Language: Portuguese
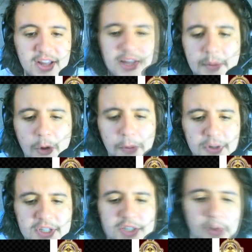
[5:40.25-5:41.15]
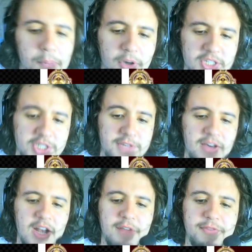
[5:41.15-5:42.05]
E também o oponente não pode
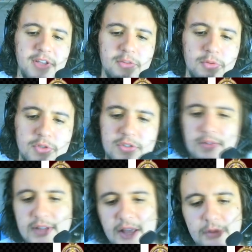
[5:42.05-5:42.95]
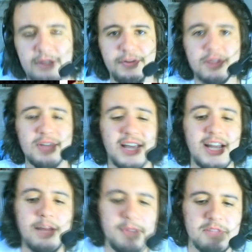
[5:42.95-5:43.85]
ativar efeitos, né? Os efeitos
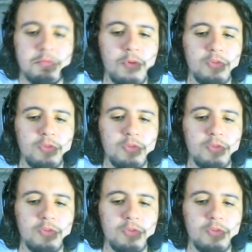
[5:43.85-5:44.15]
daquele mesmo